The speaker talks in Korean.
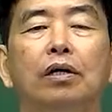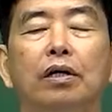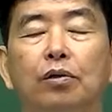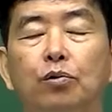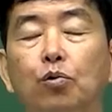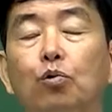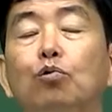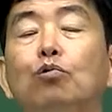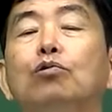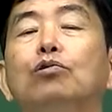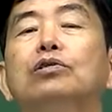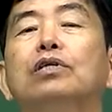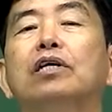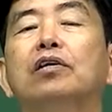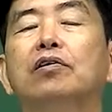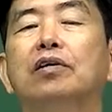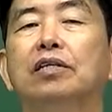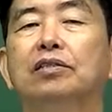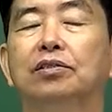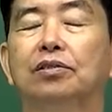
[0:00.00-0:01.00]

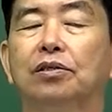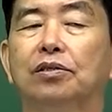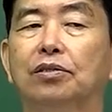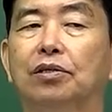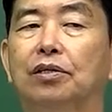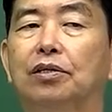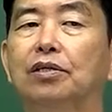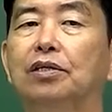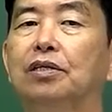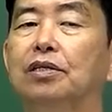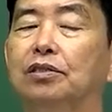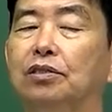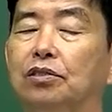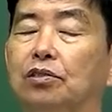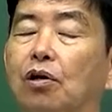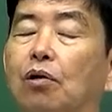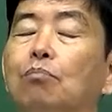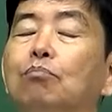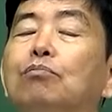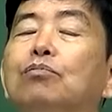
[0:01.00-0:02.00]
농어사료에 있어서는
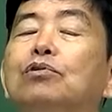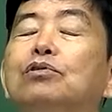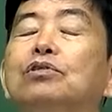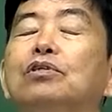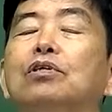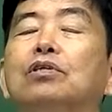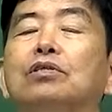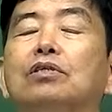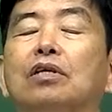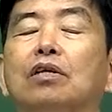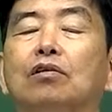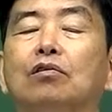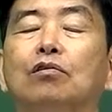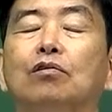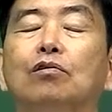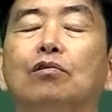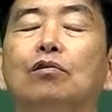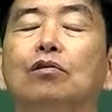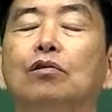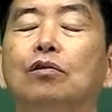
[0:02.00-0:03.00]
전분
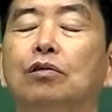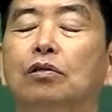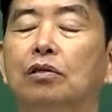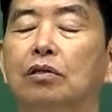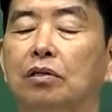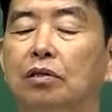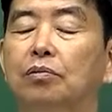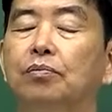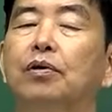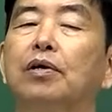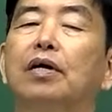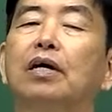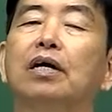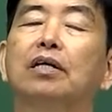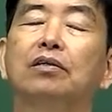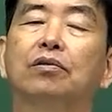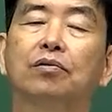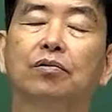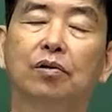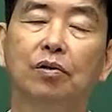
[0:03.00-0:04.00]
형태로
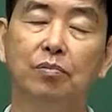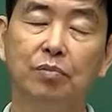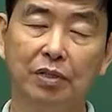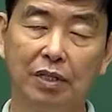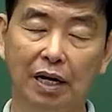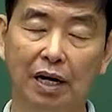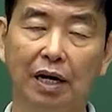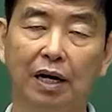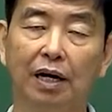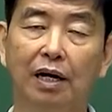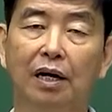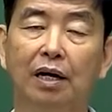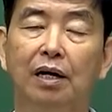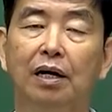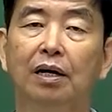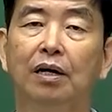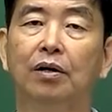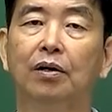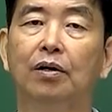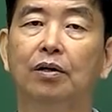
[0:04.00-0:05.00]
급여가 됩니다.
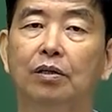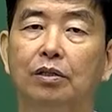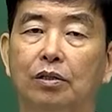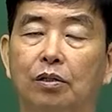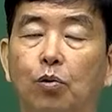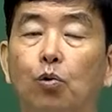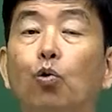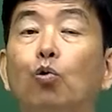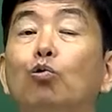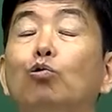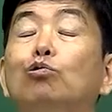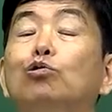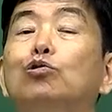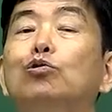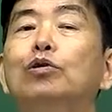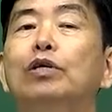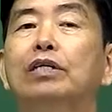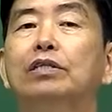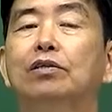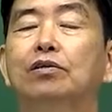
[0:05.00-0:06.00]

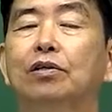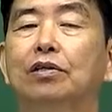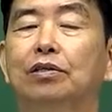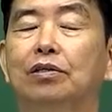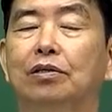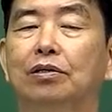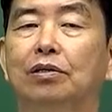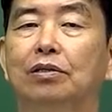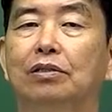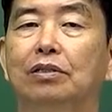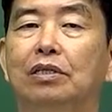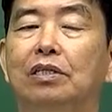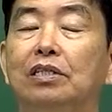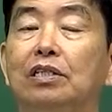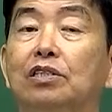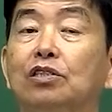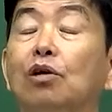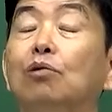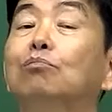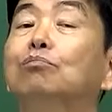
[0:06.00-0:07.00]
곡류에 들어있는 것이
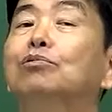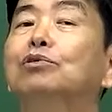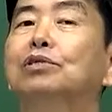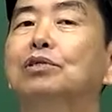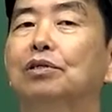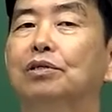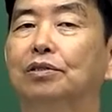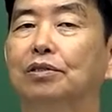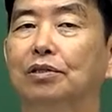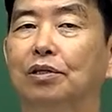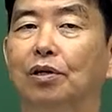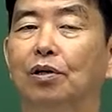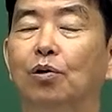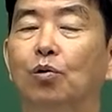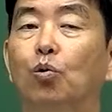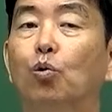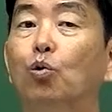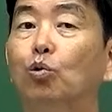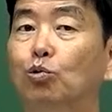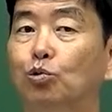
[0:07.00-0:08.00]
이제 전분이거든요.
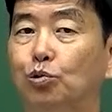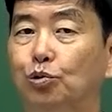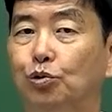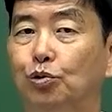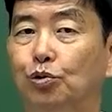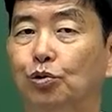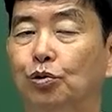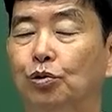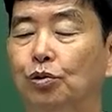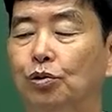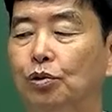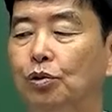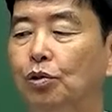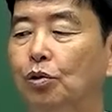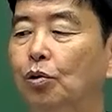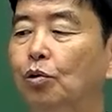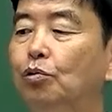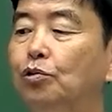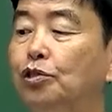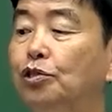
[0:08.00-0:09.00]
곡류
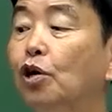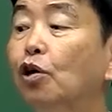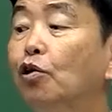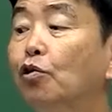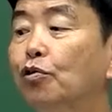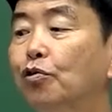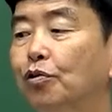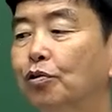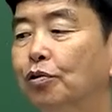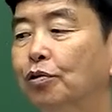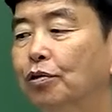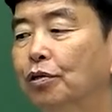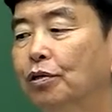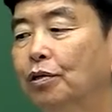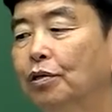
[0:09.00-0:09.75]
혹은 서류,